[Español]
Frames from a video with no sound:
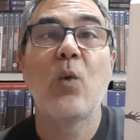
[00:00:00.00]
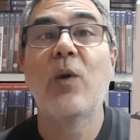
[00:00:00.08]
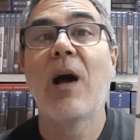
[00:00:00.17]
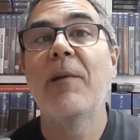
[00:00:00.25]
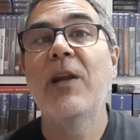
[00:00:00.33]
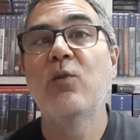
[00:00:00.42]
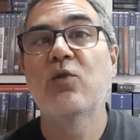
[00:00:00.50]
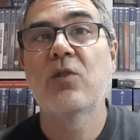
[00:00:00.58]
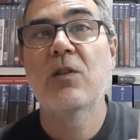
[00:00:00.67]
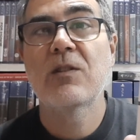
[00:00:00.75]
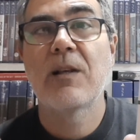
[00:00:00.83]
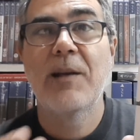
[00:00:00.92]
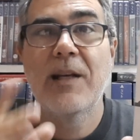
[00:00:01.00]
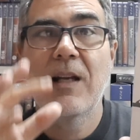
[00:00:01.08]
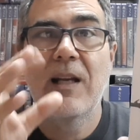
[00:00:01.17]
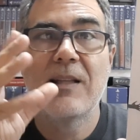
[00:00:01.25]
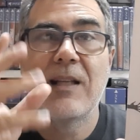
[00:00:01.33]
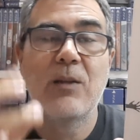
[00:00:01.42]
una, Venus, ¿no? Sabéis que
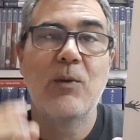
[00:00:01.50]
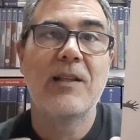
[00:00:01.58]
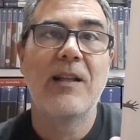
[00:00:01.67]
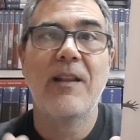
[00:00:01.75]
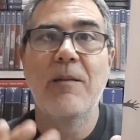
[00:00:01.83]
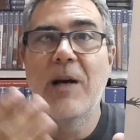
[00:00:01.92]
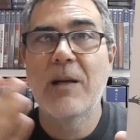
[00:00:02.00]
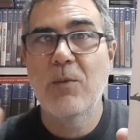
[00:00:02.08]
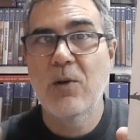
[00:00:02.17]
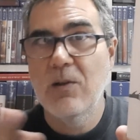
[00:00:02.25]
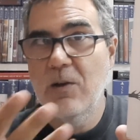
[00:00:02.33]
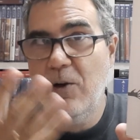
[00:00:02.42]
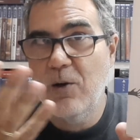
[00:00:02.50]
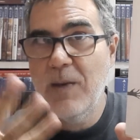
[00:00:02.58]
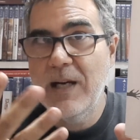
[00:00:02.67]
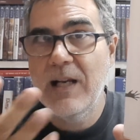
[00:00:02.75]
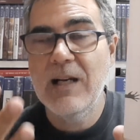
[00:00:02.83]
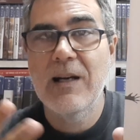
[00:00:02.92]
es la estatua esta de mármol
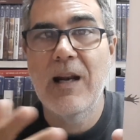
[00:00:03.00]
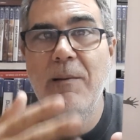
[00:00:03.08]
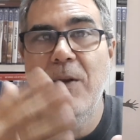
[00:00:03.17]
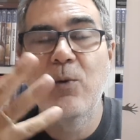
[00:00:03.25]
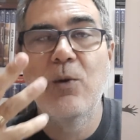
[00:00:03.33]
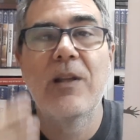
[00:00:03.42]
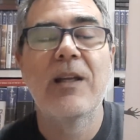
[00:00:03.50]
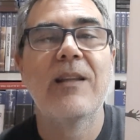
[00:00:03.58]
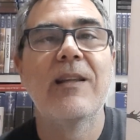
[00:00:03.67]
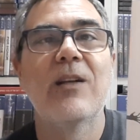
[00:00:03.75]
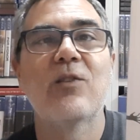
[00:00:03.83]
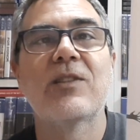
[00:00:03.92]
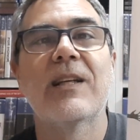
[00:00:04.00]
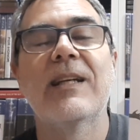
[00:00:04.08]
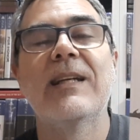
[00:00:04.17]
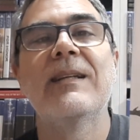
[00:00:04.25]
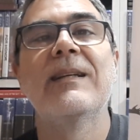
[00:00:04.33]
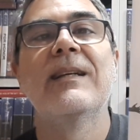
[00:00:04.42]
romana, la Venus de, no sé
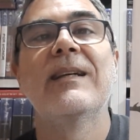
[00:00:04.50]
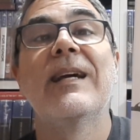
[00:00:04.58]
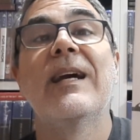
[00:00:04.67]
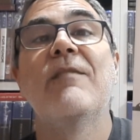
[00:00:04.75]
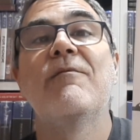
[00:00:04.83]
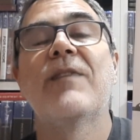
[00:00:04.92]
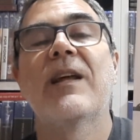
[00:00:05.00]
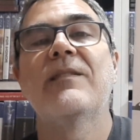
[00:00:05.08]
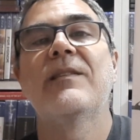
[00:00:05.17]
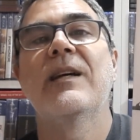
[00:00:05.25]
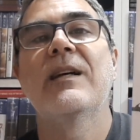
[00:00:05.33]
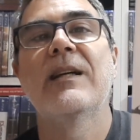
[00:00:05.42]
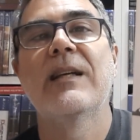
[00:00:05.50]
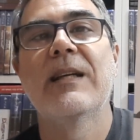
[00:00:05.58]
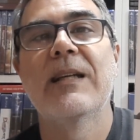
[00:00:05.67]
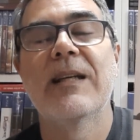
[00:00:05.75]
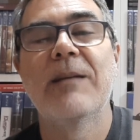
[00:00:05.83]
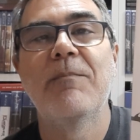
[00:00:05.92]
qué, es en Francia,
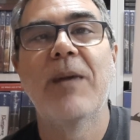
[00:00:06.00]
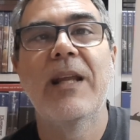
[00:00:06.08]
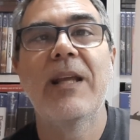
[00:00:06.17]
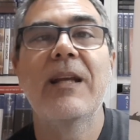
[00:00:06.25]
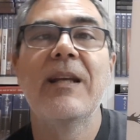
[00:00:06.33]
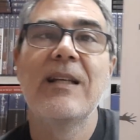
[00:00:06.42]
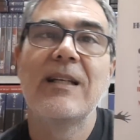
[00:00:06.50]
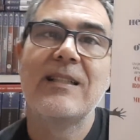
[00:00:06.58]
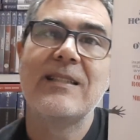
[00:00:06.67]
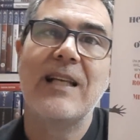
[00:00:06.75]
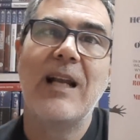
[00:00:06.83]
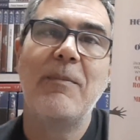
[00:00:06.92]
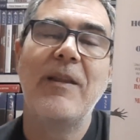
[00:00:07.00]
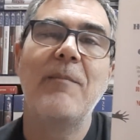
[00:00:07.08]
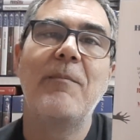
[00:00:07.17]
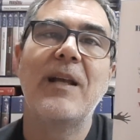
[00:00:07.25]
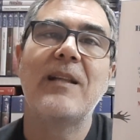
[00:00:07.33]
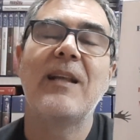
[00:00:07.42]
eh, en París. Se la
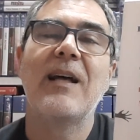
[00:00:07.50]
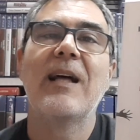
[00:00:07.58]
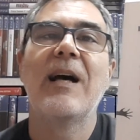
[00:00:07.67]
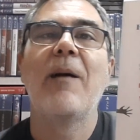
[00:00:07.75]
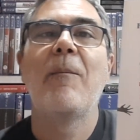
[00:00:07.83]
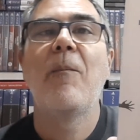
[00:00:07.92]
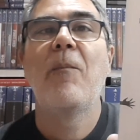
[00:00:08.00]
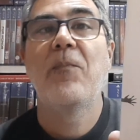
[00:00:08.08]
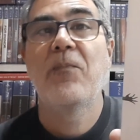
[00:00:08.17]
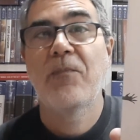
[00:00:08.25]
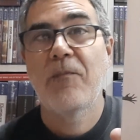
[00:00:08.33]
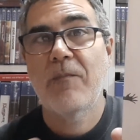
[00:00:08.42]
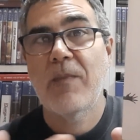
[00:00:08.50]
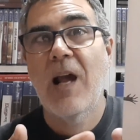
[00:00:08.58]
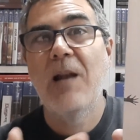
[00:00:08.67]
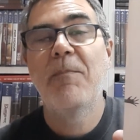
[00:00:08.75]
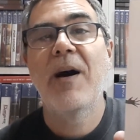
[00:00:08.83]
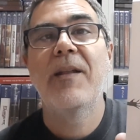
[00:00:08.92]
piden prestada mm,
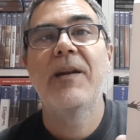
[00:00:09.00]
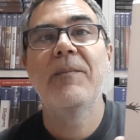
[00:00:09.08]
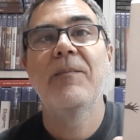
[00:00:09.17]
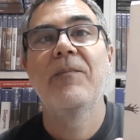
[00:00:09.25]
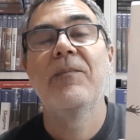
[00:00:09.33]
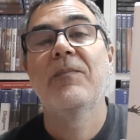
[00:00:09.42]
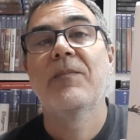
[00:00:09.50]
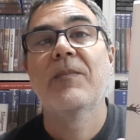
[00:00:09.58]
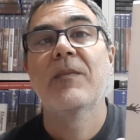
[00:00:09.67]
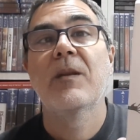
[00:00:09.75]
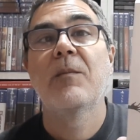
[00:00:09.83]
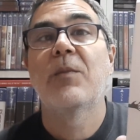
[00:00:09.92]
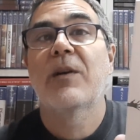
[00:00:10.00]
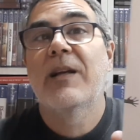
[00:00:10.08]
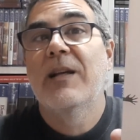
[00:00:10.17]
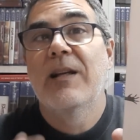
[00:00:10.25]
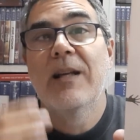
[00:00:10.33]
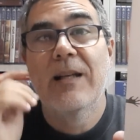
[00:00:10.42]
al padre,
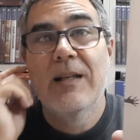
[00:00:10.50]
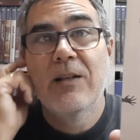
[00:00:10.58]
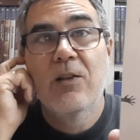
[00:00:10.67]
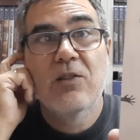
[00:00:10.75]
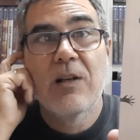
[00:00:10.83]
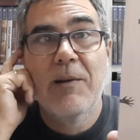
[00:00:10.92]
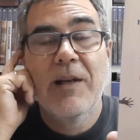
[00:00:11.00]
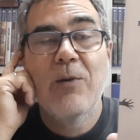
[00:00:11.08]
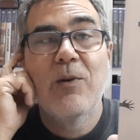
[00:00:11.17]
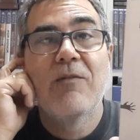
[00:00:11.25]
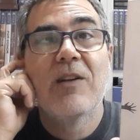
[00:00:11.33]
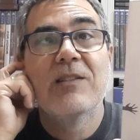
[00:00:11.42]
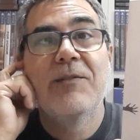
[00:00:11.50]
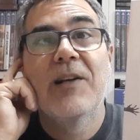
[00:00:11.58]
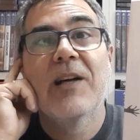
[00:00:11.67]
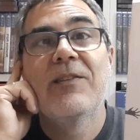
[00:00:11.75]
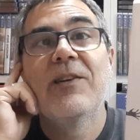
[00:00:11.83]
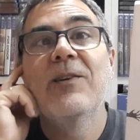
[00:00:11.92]
porque no saben que es una
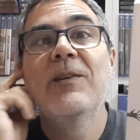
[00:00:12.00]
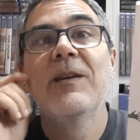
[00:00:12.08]
falsificación,